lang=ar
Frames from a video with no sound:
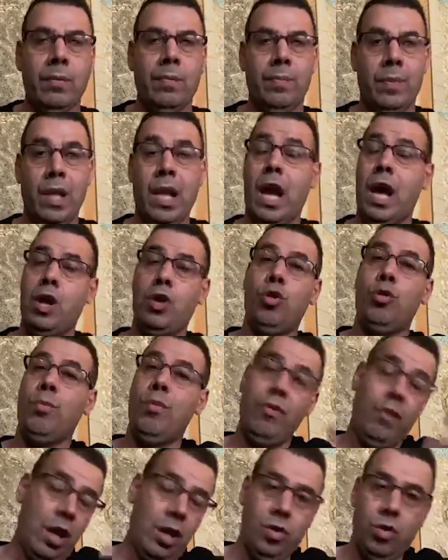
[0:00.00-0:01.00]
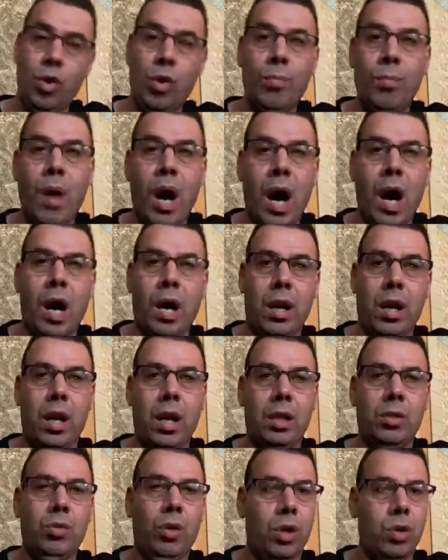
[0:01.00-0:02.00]
لأنه عندهم
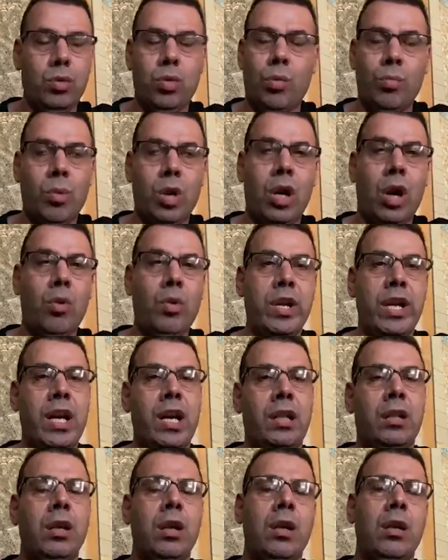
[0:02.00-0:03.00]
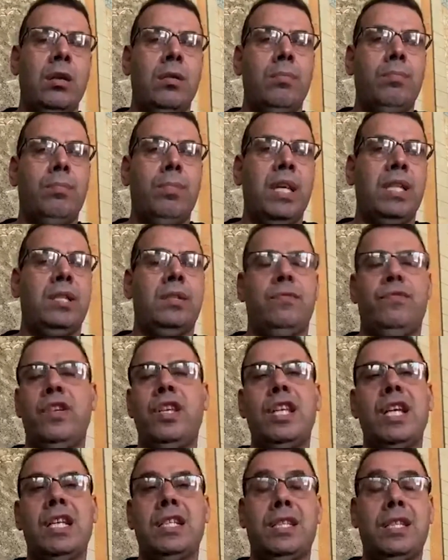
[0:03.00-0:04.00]
مهارات وعندهم مكونات بس
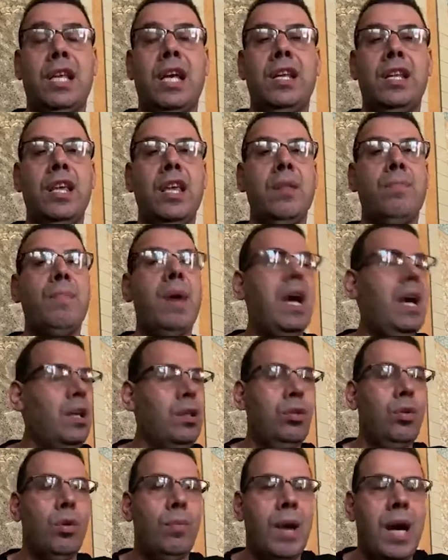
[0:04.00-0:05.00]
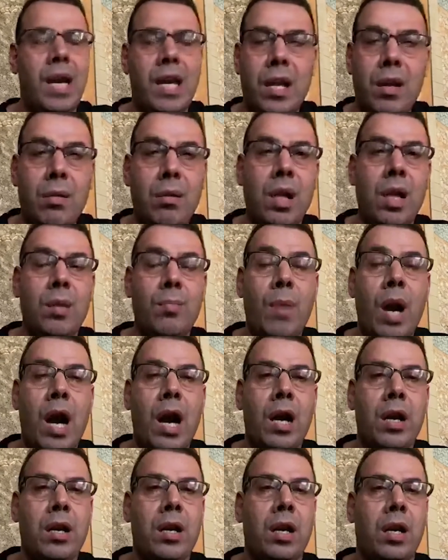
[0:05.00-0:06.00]
في ناس تانيين ما عندهم هاي
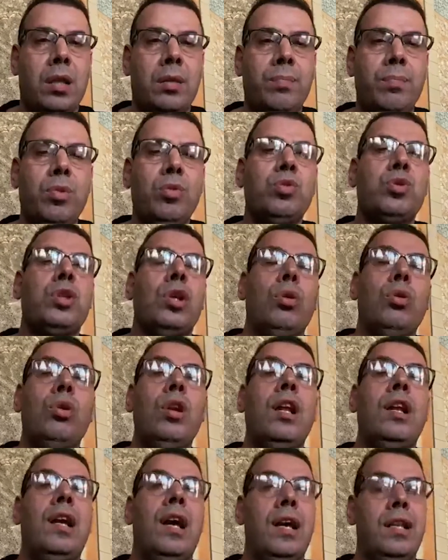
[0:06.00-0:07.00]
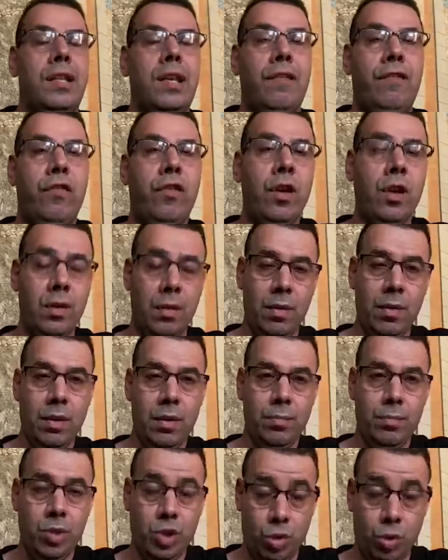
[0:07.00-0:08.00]
المهارات بوصلوا للهدف
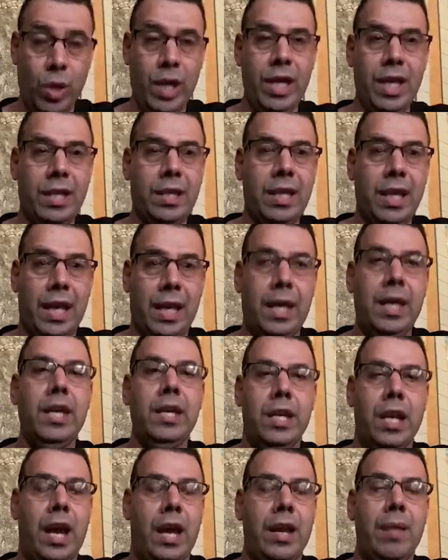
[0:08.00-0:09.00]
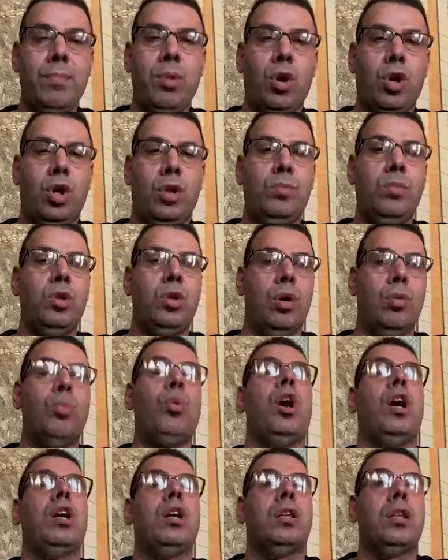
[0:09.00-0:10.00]
بشوية تأخير يعني باخذ منهم
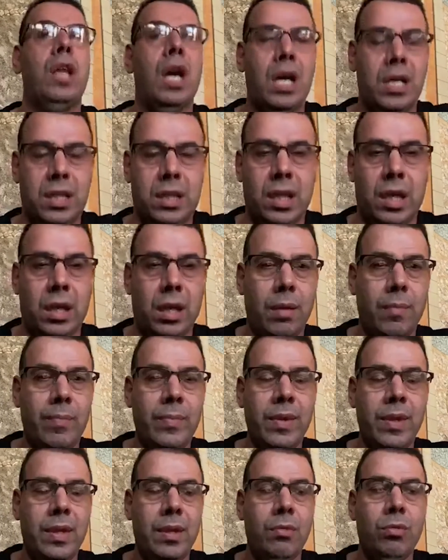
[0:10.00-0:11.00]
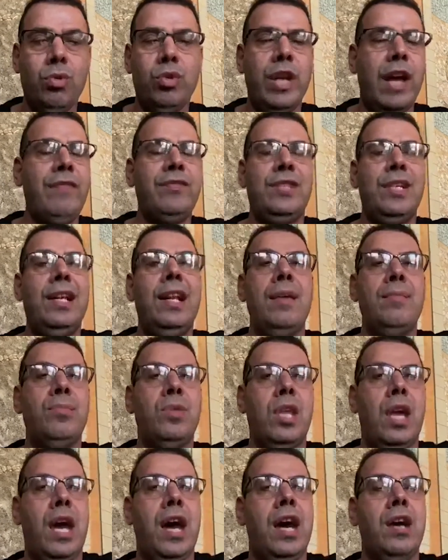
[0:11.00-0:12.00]
وقت أكثر هو نفس
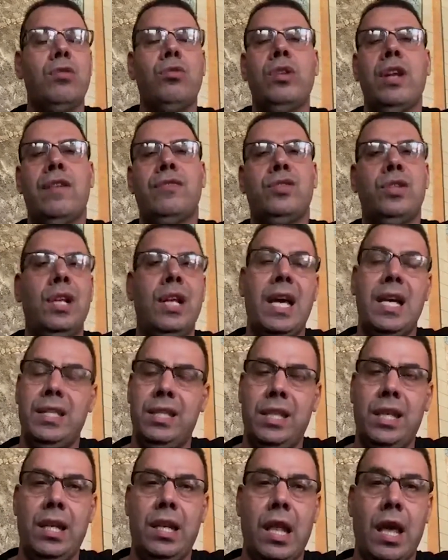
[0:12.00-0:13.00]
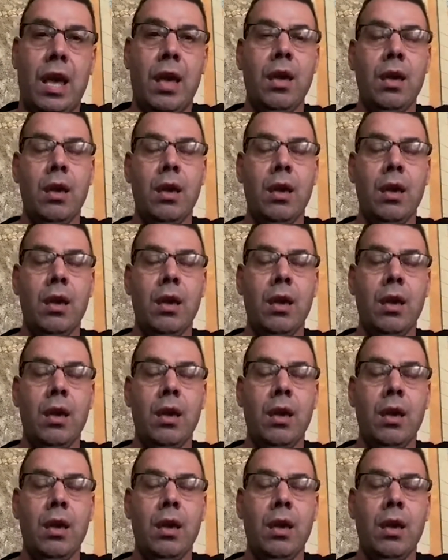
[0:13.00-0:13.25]
الامتحان ونفس الأسئلة